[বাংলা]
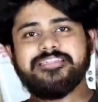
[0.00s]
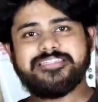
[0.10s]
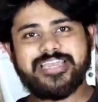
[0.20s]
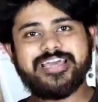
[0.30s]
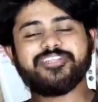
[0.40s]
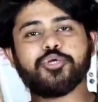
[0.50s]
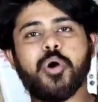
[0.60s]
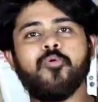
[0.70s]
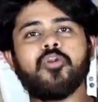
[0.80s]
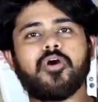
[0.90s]
যে
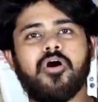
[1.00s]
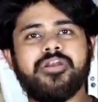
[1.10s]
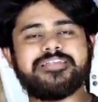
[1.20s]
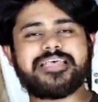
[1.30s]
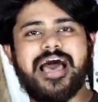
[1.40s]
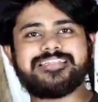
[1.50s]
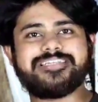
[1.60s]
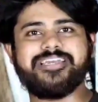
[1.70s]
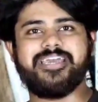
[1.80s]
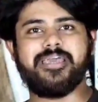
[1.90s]
তৃণমূল কংগ্রেস
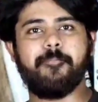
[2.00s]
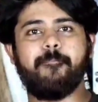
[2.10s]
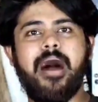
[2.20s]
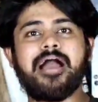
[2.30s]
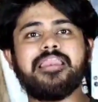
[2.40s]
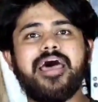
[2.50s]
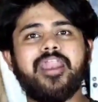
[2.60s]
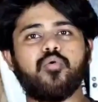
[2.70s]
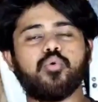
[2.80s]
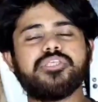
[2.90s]
আজকে বাংলার
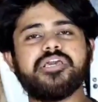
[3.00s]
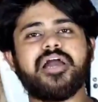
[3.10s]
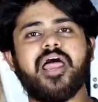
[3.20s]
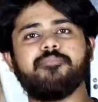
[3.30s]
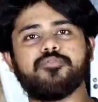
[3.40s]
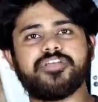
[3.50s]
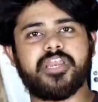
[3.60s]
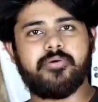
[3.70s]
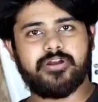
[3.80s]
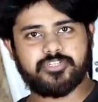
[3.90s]
অধিকার বুঝে
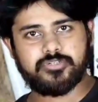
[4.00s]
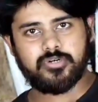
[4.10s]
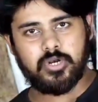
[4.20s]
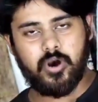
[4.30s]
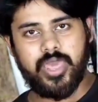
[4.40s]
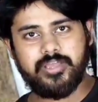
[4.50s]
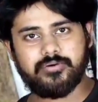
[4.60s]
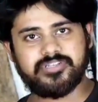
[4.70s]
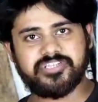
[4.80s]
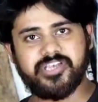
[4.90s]
নেওয়ার জন্য লড়াই
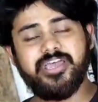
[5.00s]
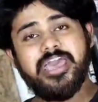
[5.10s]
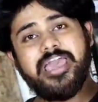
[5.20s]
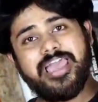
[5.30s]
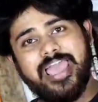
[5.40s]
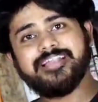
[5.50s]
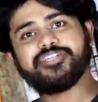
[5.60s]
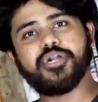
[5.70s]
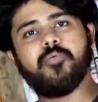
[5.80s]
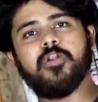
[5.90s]
করছে এই
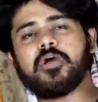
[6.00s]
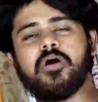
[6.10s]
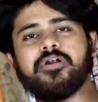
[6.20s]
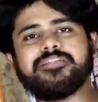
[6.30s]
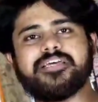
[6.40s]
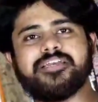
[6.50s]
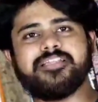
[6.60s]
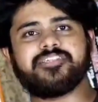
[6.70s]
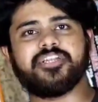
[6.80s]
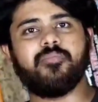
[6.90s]
তৃণমূল কংগ্রেসের
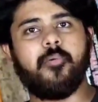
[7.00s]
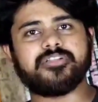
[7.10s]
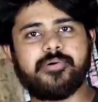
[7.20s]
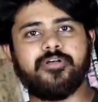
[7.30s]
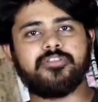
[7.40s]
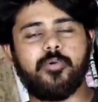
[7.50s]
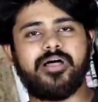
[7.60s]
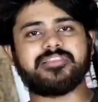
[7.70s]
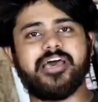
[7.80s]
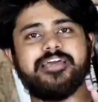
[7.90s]
নেত্রী মমতা
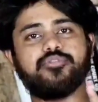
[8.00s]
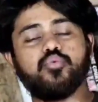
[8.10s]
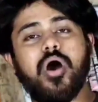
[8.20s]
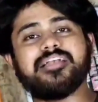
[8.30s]
বন্দ্যোপাধ্যায় দু